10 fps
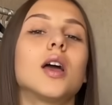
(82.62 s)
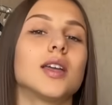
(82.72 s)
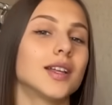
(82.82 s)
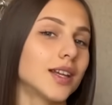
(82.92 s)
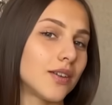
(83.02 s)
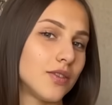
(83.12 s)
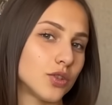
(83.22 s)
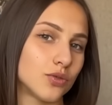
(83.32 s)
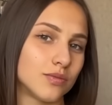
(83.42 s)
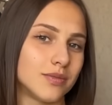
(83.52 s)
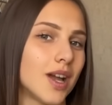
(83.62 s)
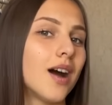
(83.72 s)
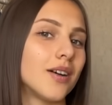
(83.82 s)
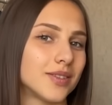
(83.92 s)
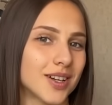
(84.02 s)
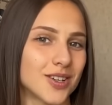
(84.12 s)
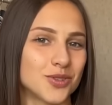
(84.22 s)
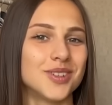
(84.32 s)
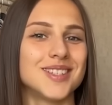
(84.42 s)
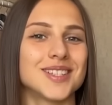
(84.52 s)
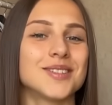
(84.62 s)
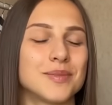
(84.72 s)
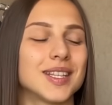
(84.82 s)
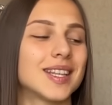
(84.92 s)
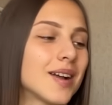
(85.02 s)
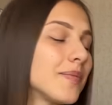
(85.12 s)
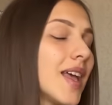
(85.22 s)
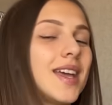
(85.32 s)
я так вижу, я автор, хочу и делаю именно так.